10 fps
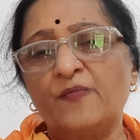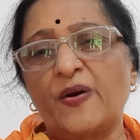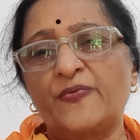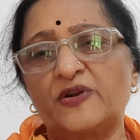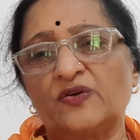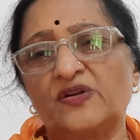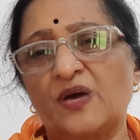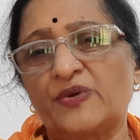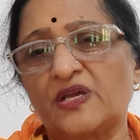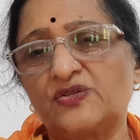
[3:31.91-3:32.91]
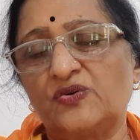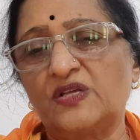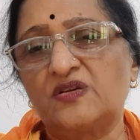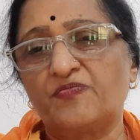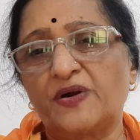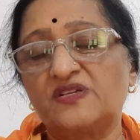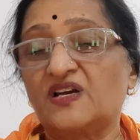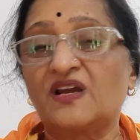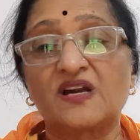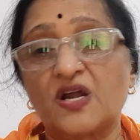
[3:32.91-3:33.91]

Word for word: పాపం రఘురామరాజు కూడా చెప్పాడు జగన్